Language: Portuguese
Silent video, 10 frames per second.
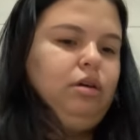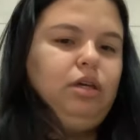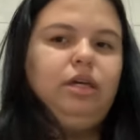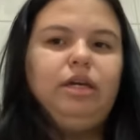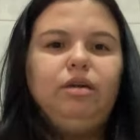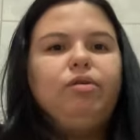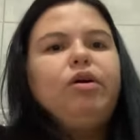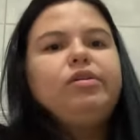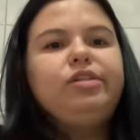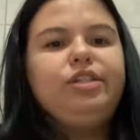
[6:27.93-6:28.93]
Que aí eu
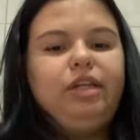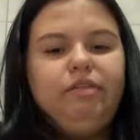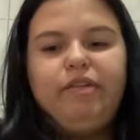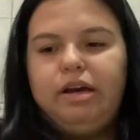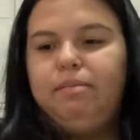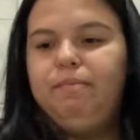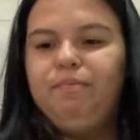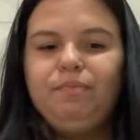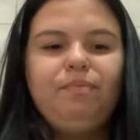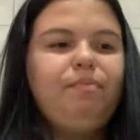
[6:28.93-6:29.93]
gosto de levar
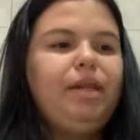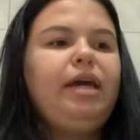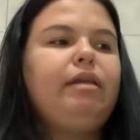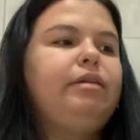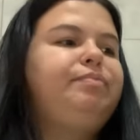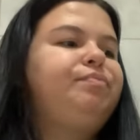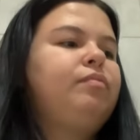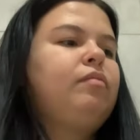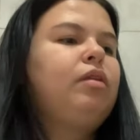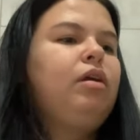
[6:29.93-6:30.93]
pra ela.
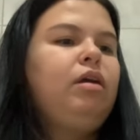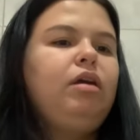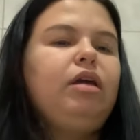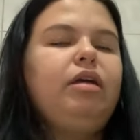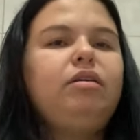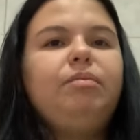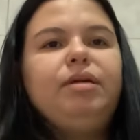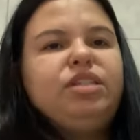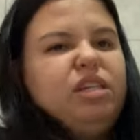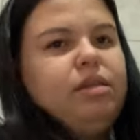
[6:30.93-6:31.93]
Que ela
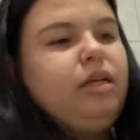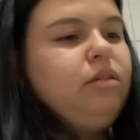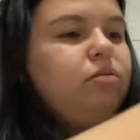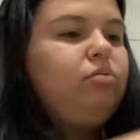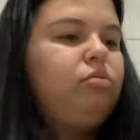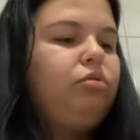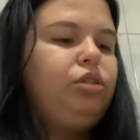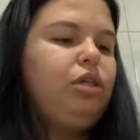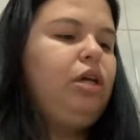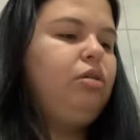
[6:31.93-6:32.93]
também já sai no, no
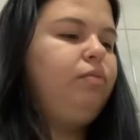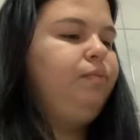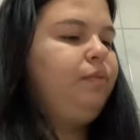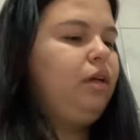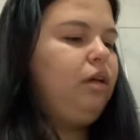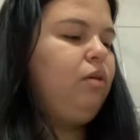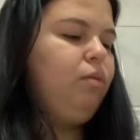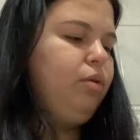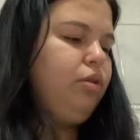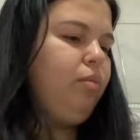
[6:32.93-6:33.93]
dinheiro. Aí, com
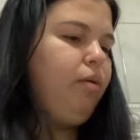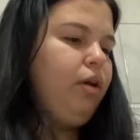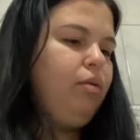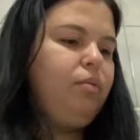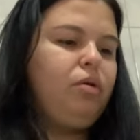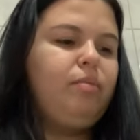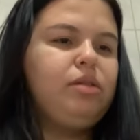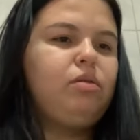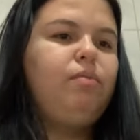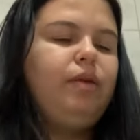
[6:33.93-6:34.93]
o motoboy é um pouco
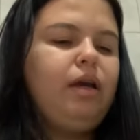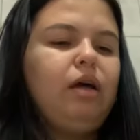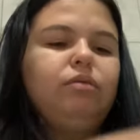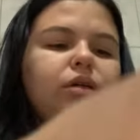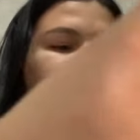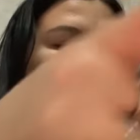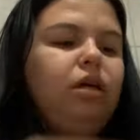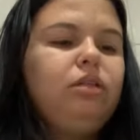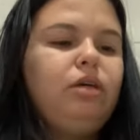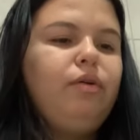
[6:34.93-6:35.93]
mais complicado.
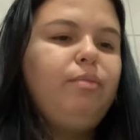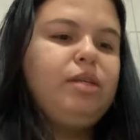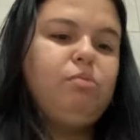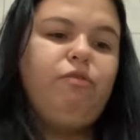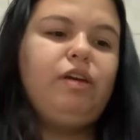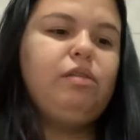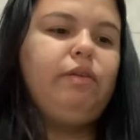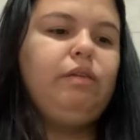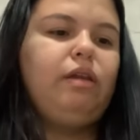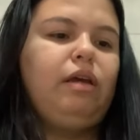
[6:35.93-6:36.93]
Então, eu mesma faço a
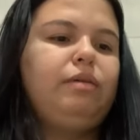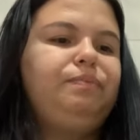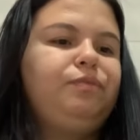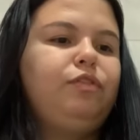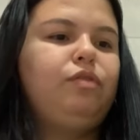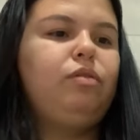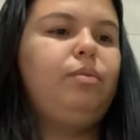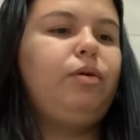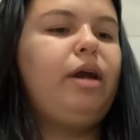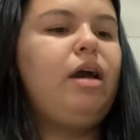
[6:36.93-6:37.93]
entrega. Eu vou com o
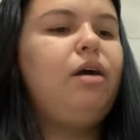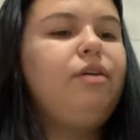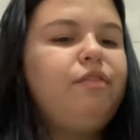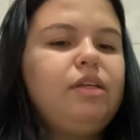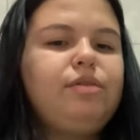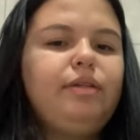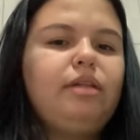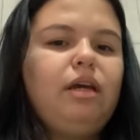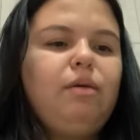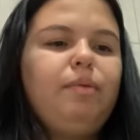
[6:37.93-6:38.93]
meu carro, e faço a
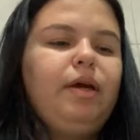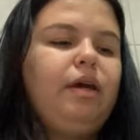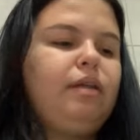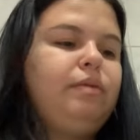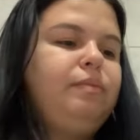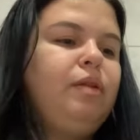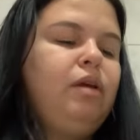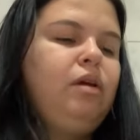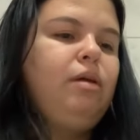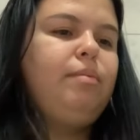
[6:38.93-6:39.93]
entrega pra ela
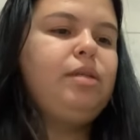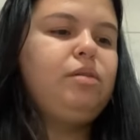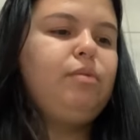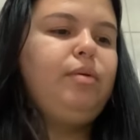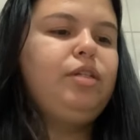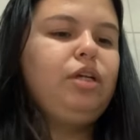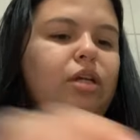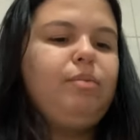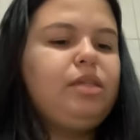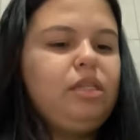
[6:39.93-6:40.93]
mas normalmente aqui
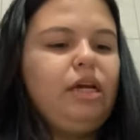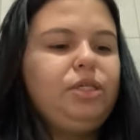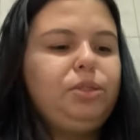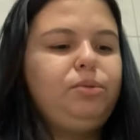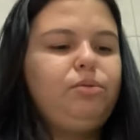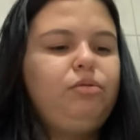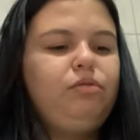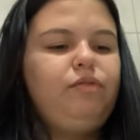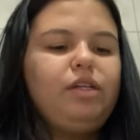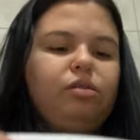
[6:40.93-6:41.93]
na minha cidade eu
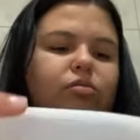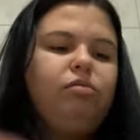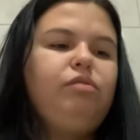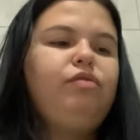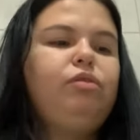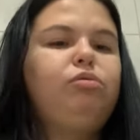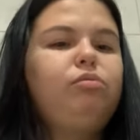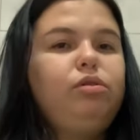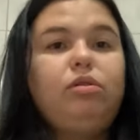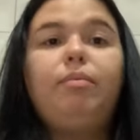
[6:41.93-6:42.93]
faço o envio com
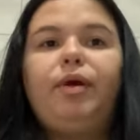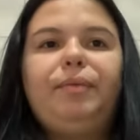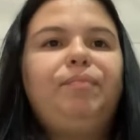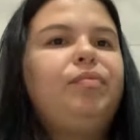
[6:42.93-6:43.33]
motoboy.